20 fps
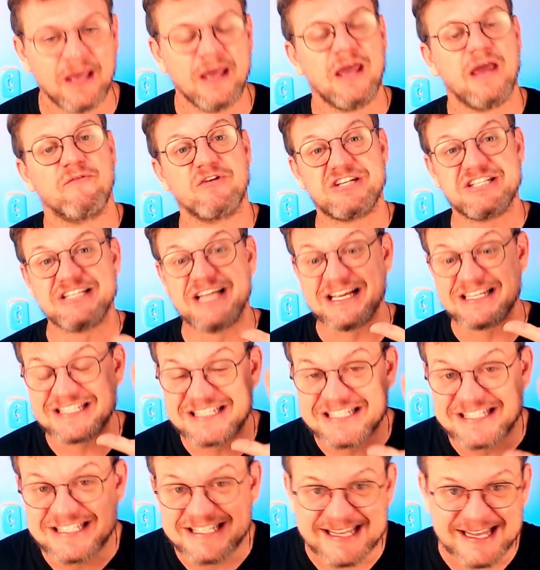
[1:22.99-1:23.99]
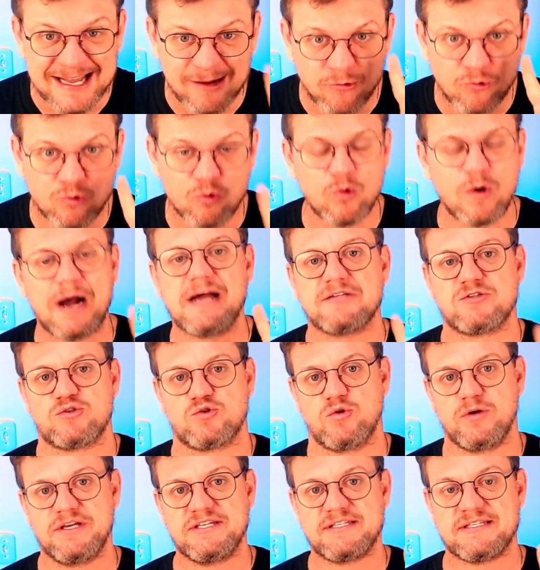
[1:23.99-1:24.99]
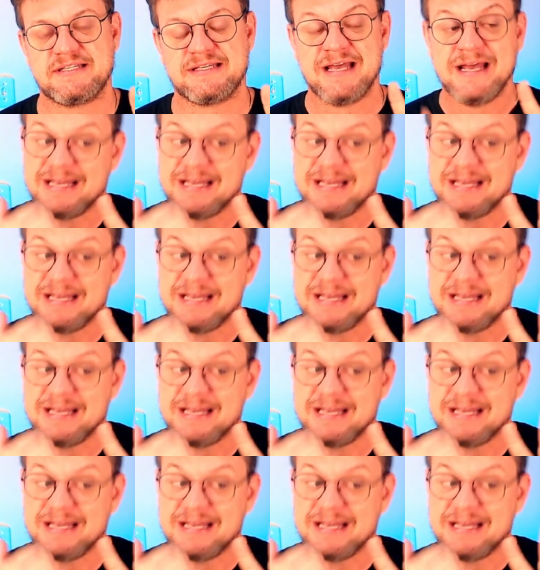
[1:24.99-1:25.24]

eu vou te dar cinco razões,